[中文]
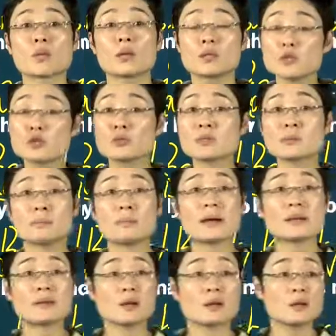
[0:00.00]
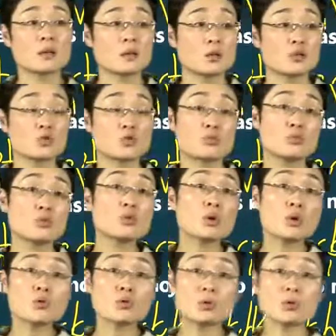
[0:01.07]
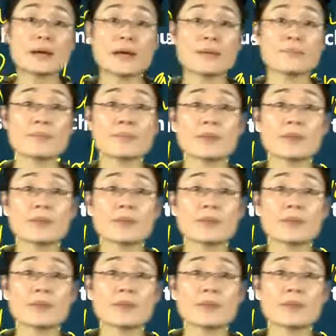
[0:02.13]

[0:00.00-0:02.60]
这时候怎么办呢？就弄个户口呗，